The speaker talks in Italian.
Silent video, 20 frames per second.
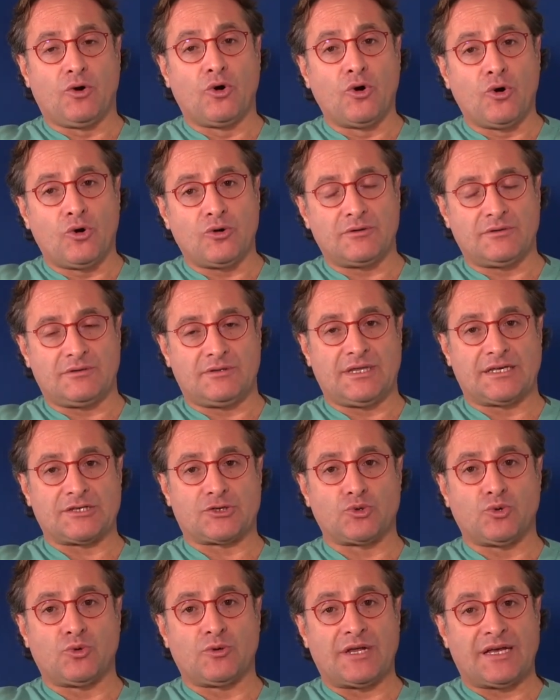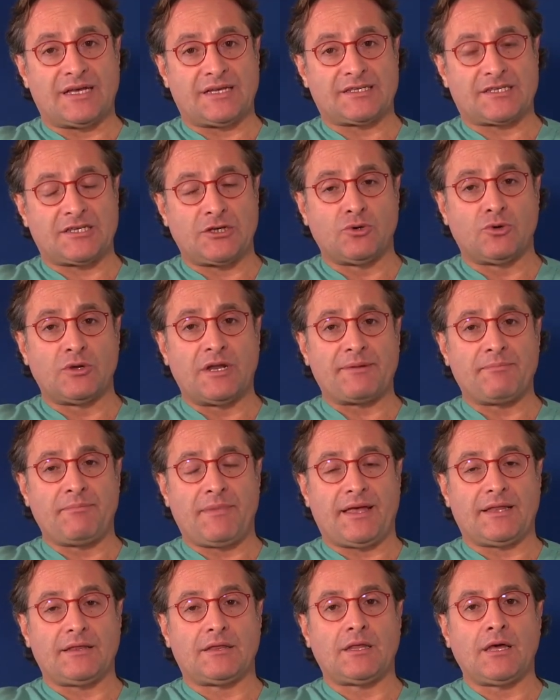o da sola
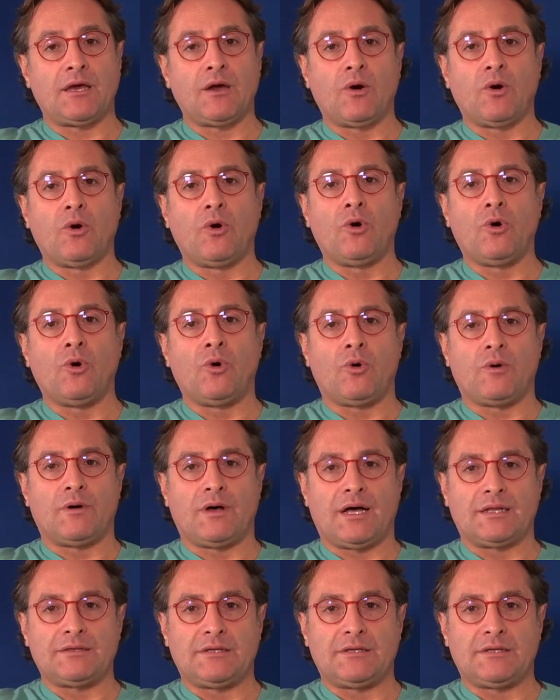singolarmente o